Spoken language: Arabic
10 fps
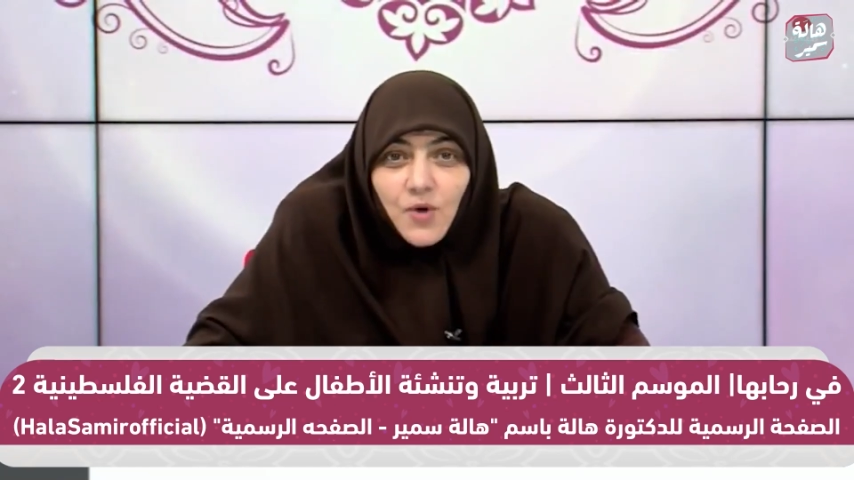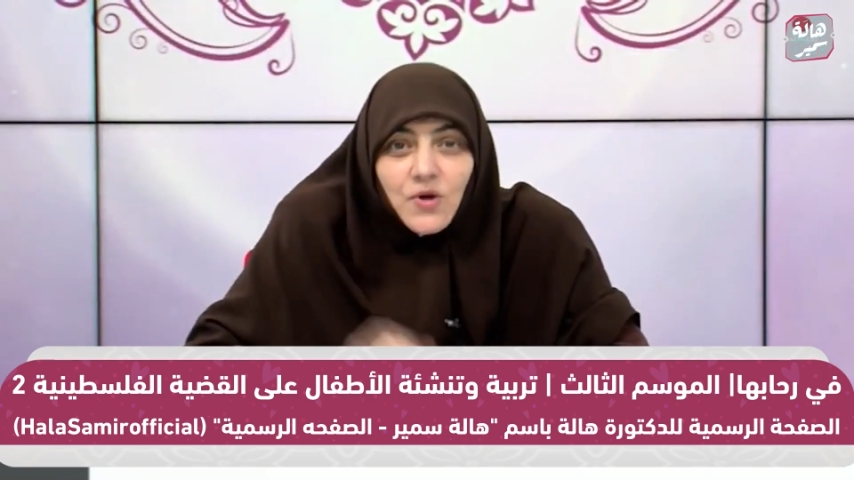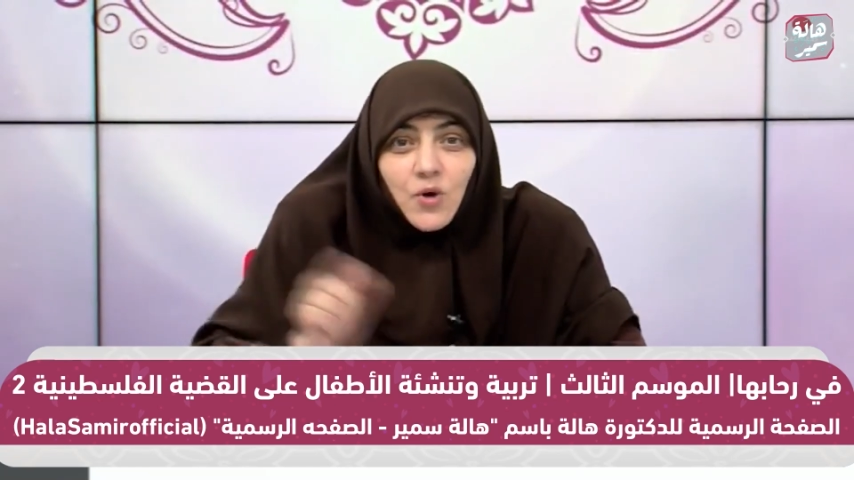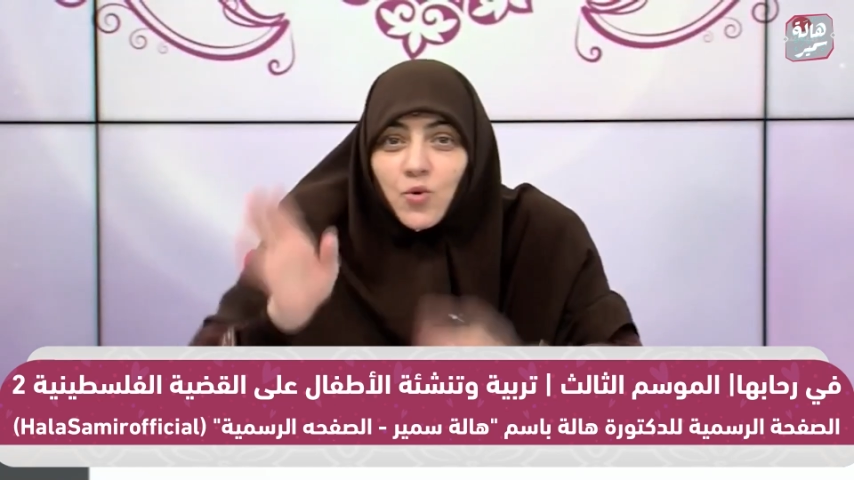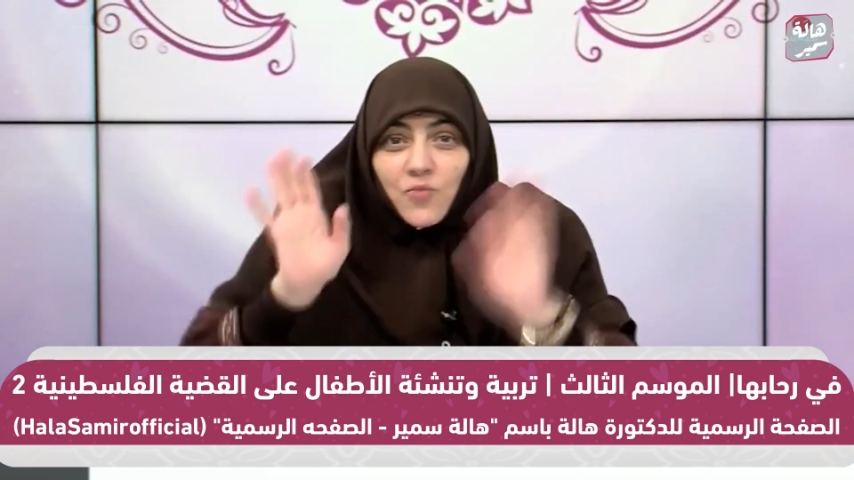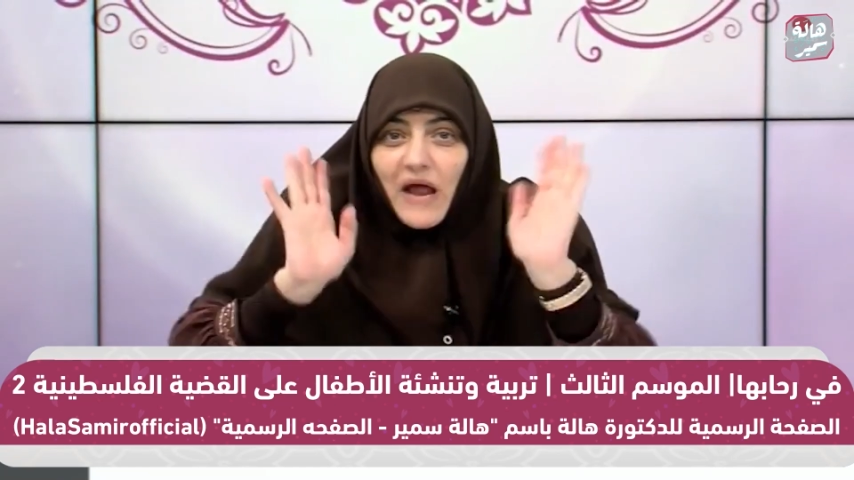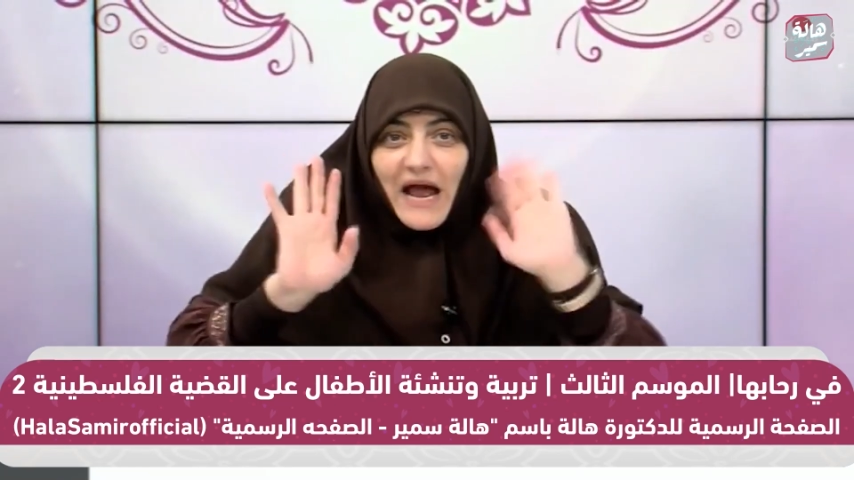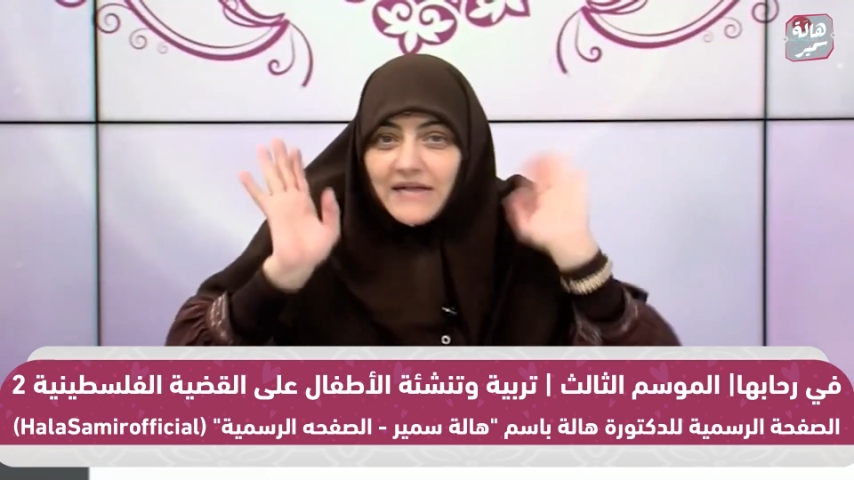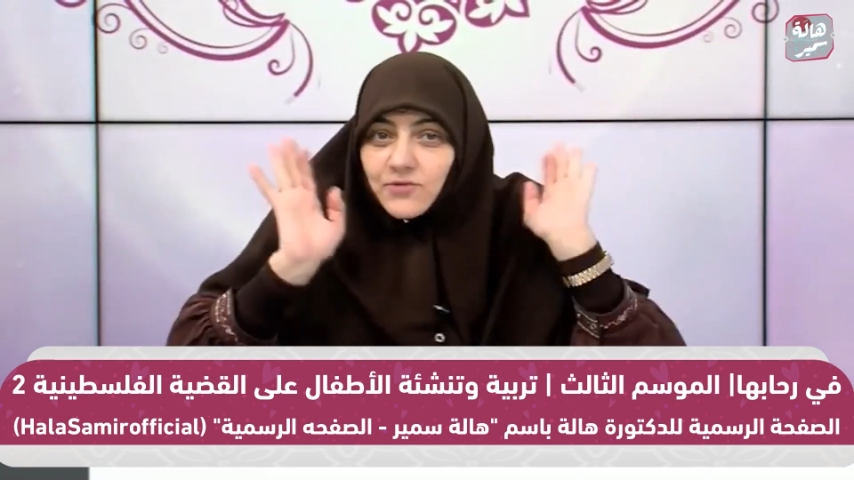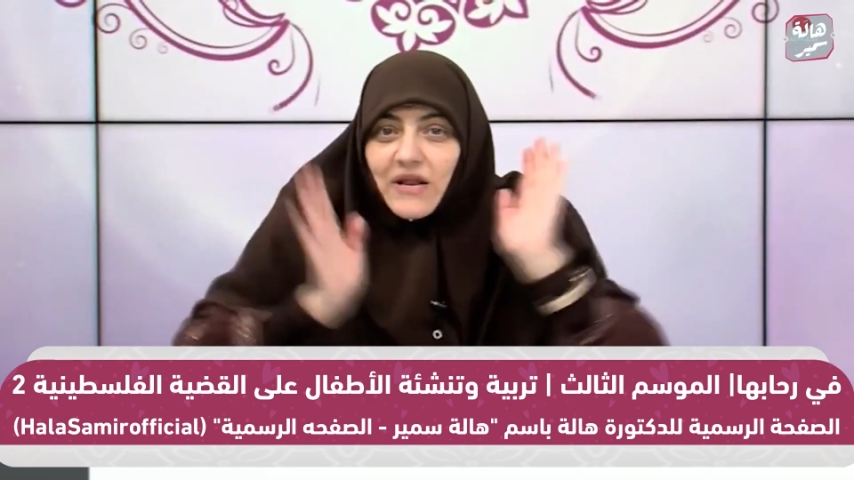ويأكلوا
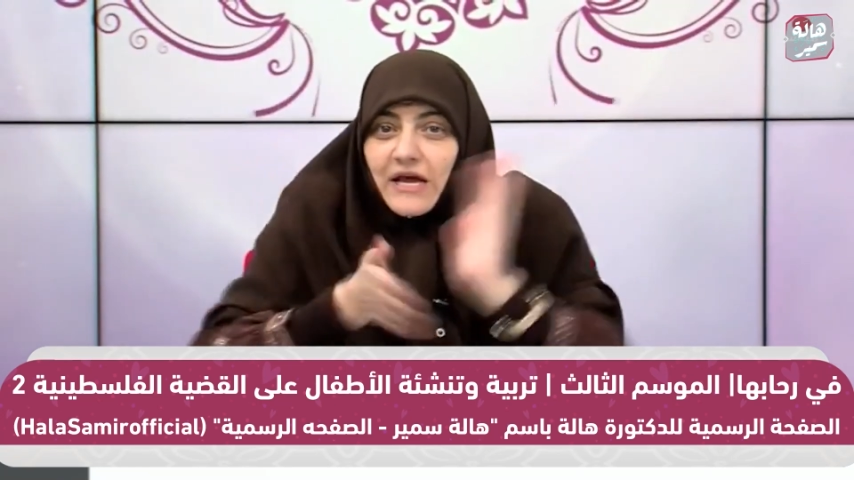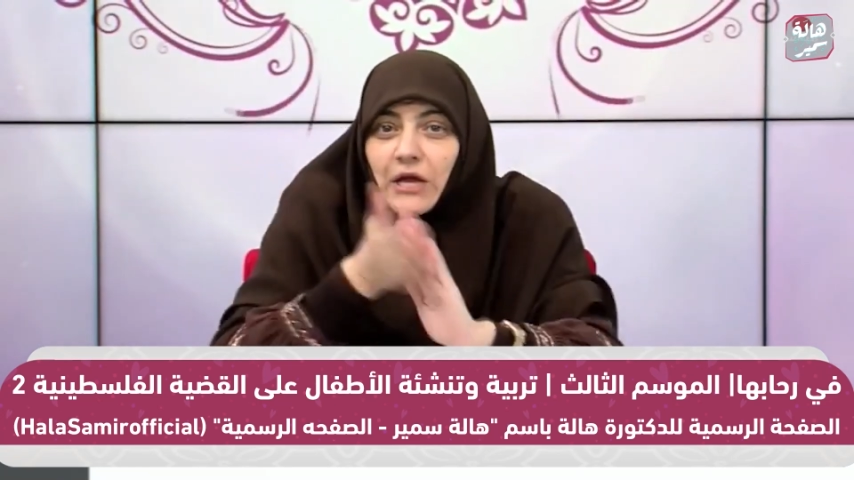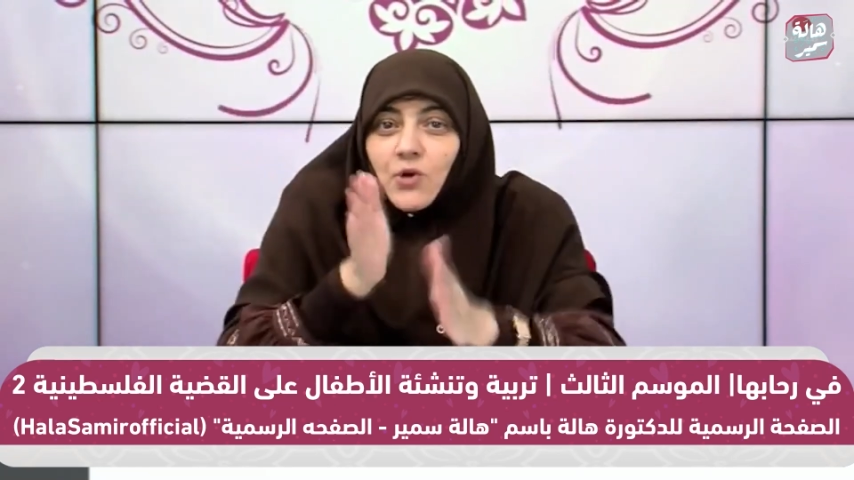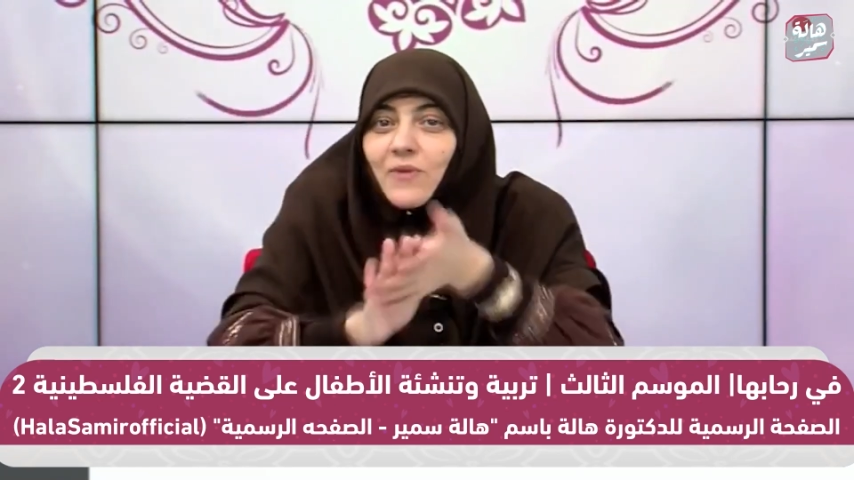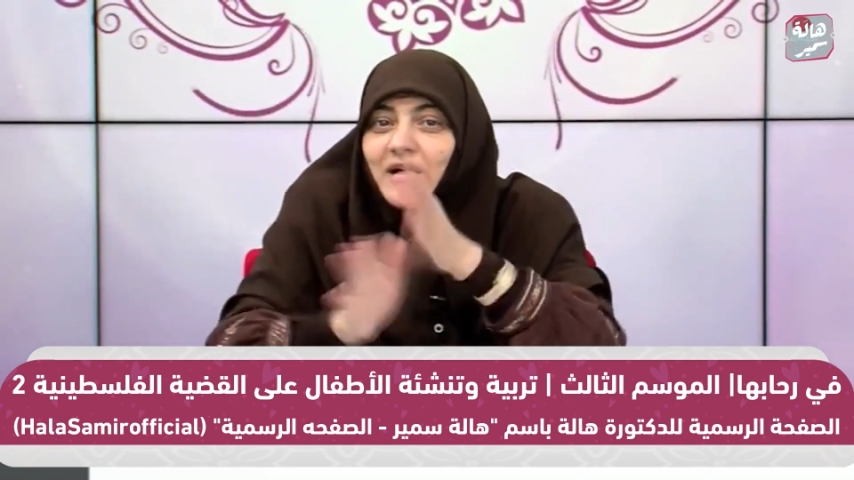بالعادي ولا كأنهم